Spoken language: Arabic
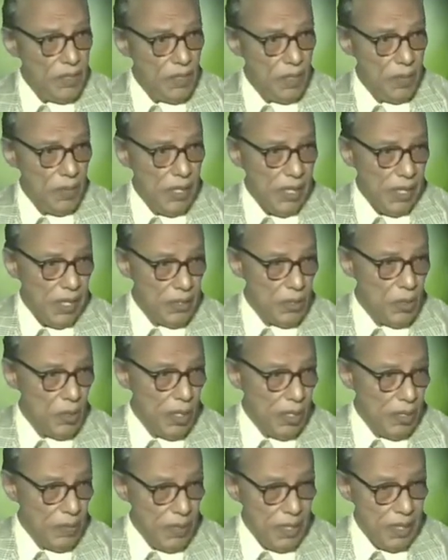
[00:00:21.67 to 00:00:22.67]
سمعها
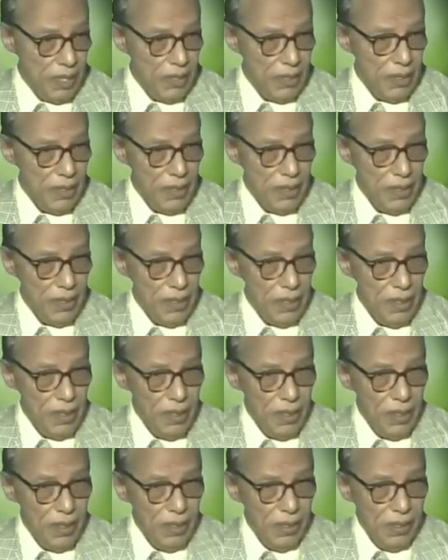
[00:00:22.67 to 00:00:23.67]
سليمان
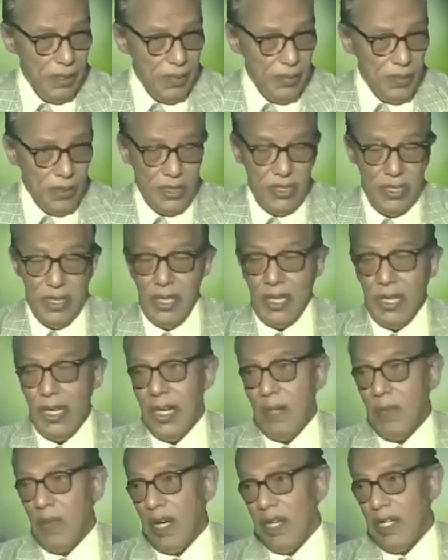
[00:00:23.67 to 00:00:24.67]
بس ده
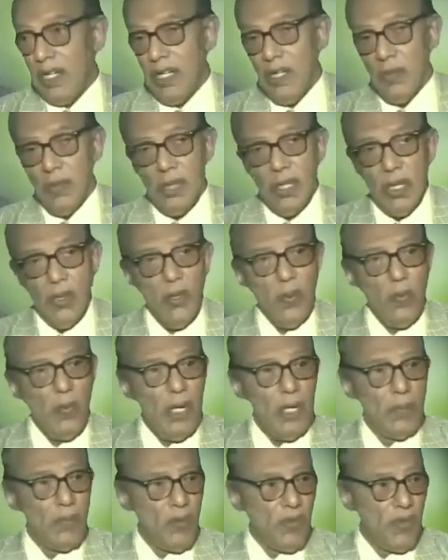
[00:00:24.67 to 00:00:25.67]
كلام عجيب ده
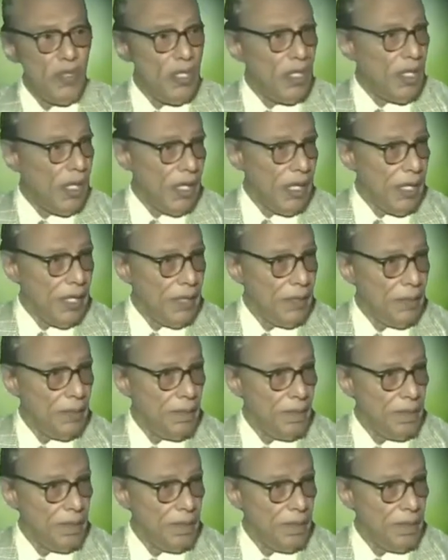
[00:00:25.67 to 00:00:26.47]
جملة مفيدة يعني